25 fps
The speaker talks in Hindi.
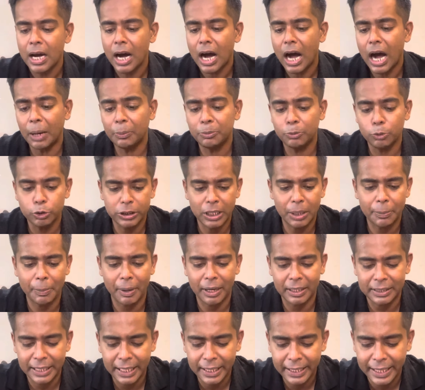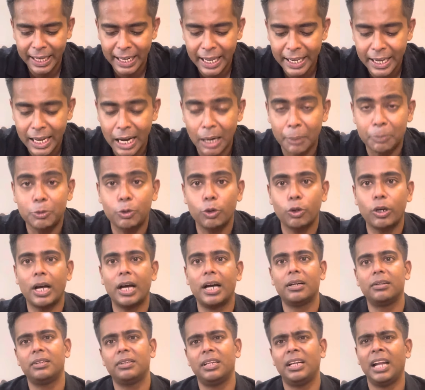अब दूसरी बात है कि लाइक अब थोड़ा
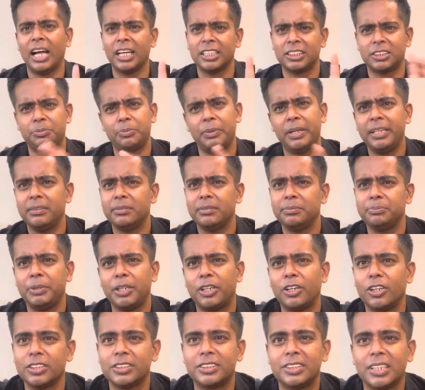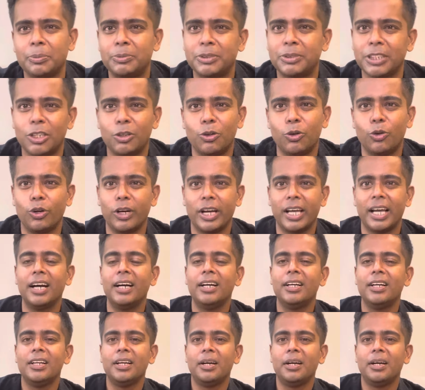लास्ट में बिकॉज अब चलो हो गया